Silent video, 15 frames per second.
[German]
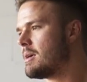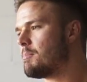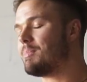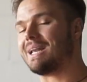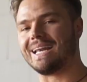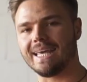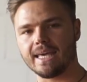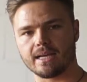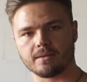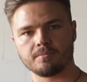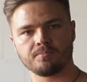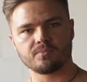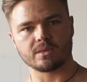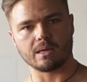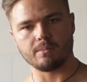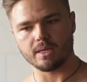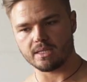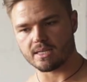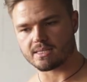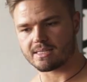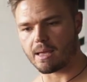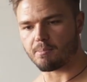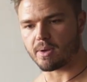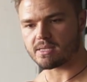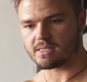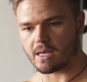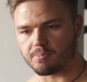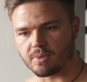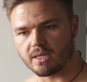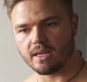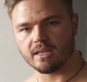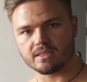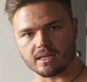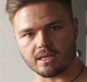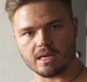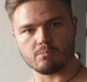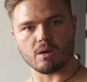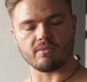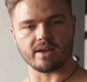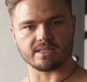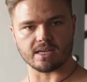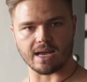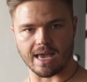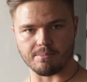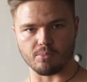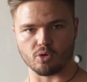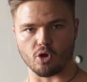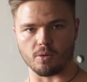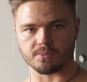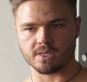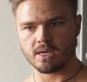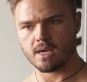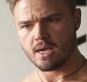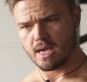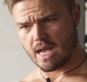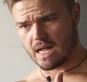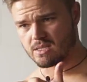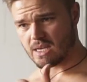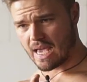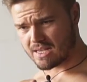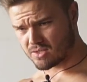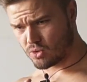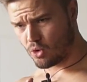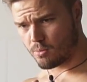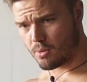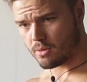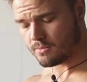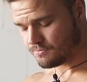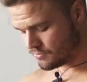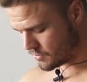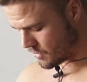belegen, damit ihr Step by Step den Hintern immer weiter reinbekommt. Also erste Übung,